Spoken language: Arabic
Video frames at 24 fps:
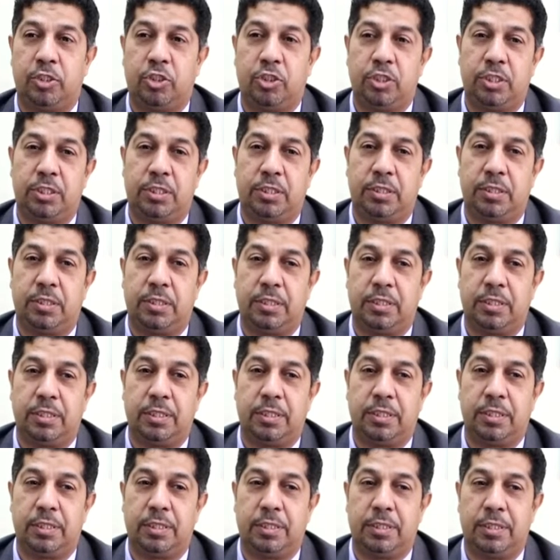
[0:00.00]
أشد
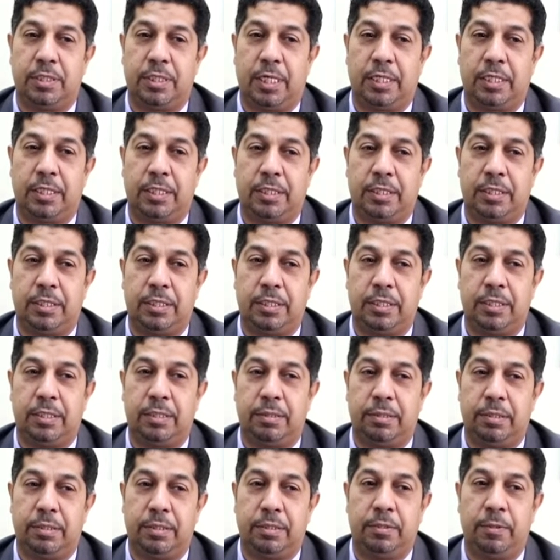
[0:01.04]
آه، يعني
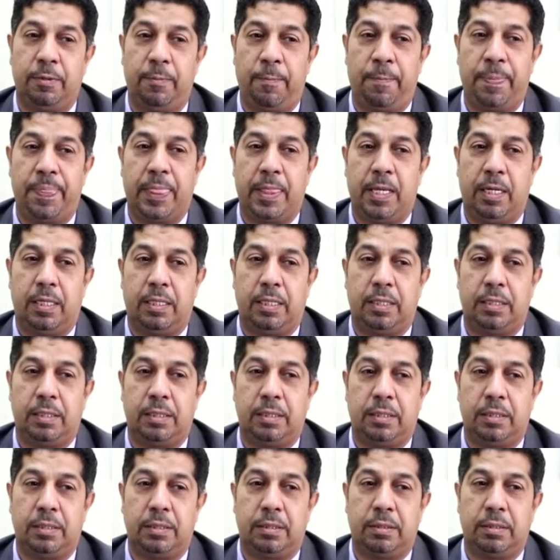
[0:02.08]

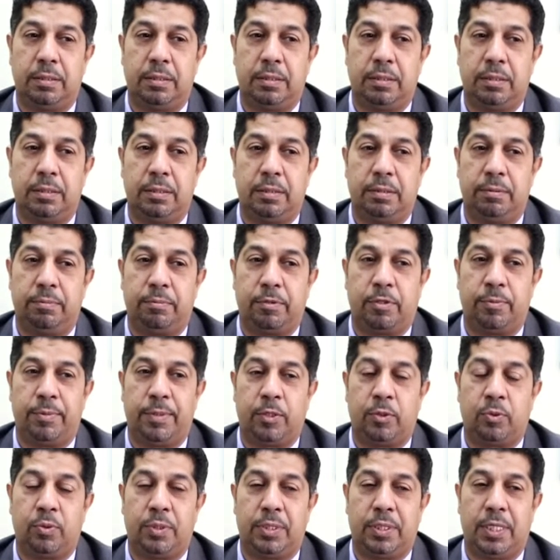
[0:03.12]
آه، مثل ما
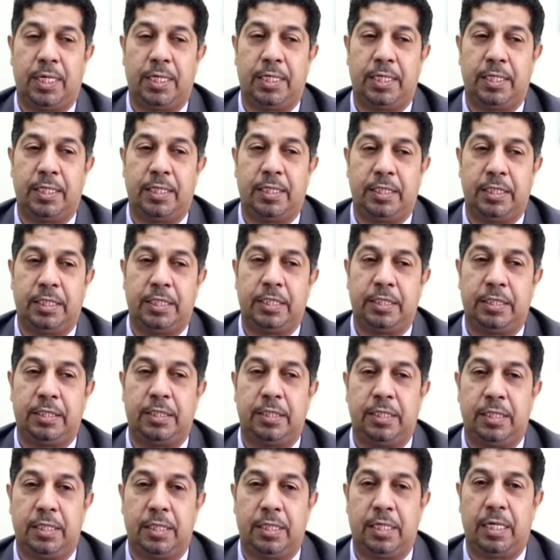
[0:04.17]
يقولون على إيد
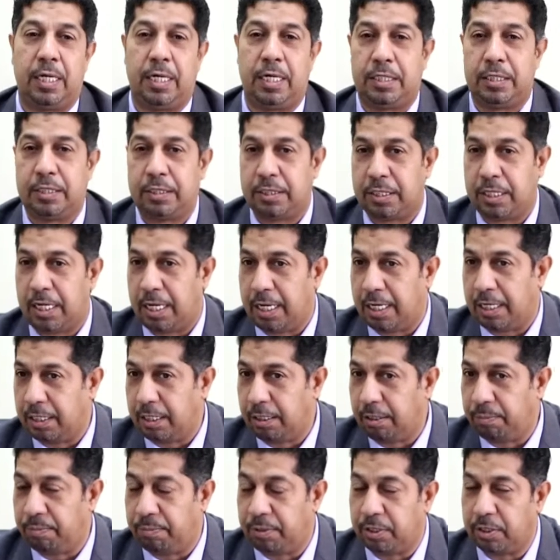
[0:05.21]
الأخ صالح
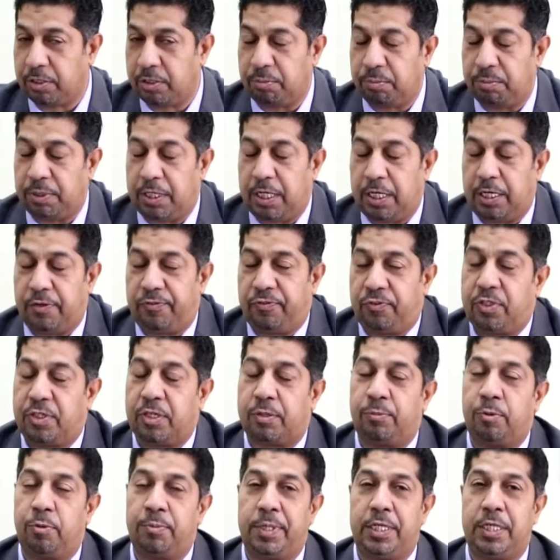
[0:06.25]
بحكم أن هي
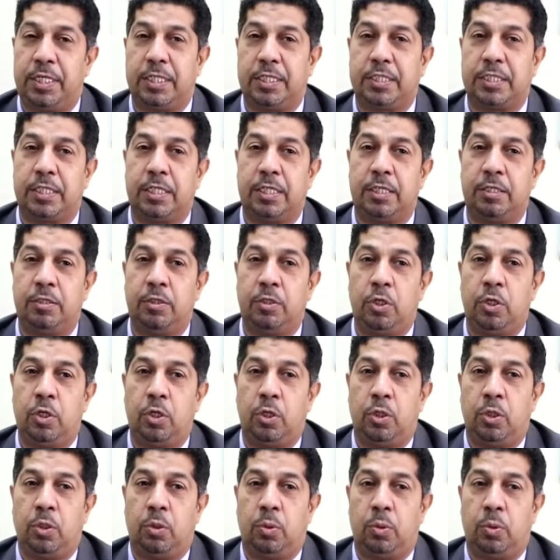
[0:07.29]
الفكرة مميزة
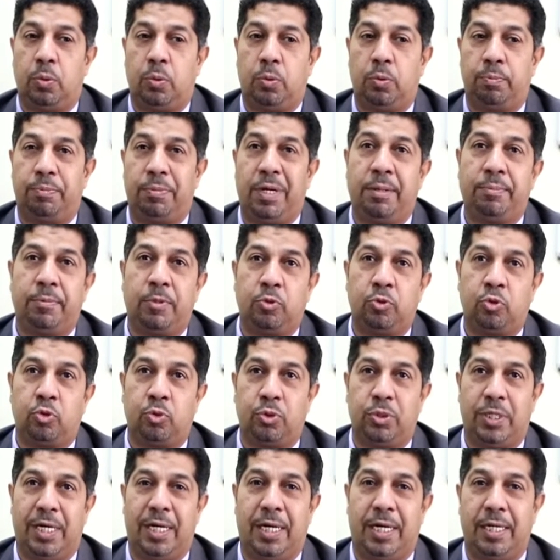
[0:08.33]
وما
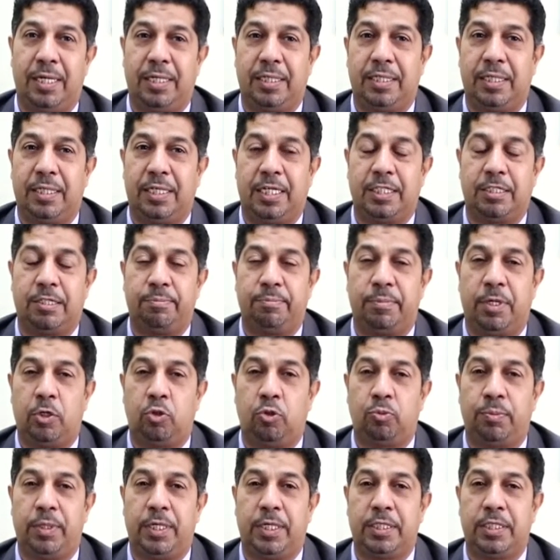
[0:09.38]
موجودة حاليا حسب
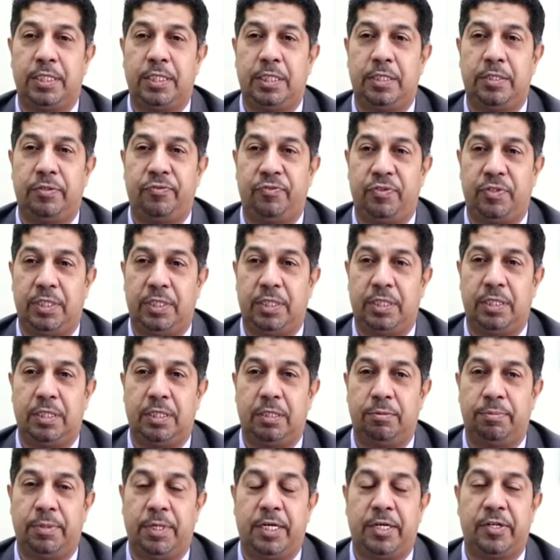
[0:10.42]
معلوماتي في
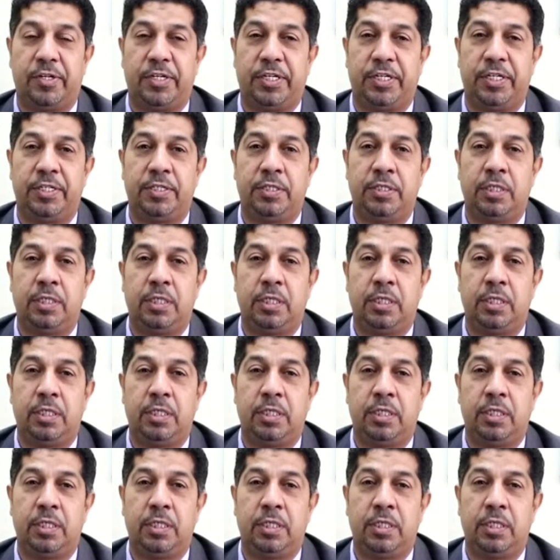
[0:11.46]
البحرين